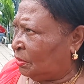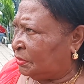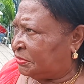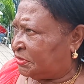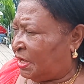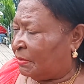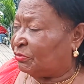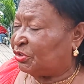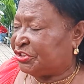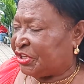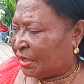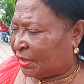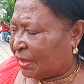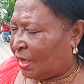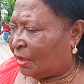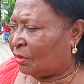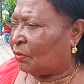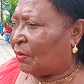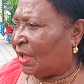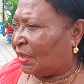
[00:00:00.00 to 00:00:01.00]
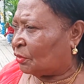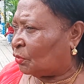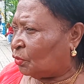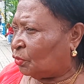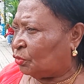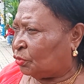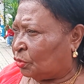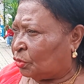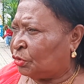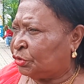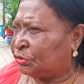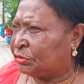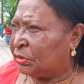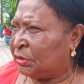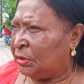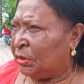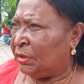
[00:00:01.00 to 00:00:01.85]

ya hemos sacado algunos